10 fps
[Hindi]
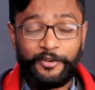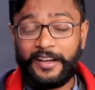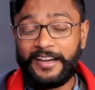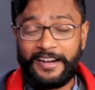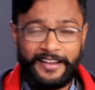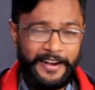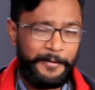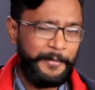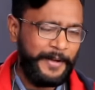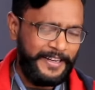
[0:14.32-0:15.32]
थोड़ा गला ख़राब
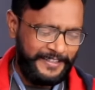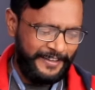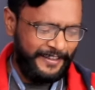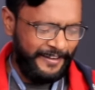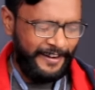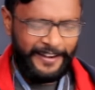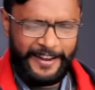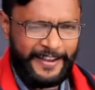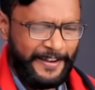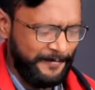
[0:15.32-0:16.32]
है मैनेज कर लेना
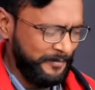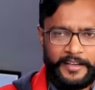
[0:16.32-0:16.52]
लेकिन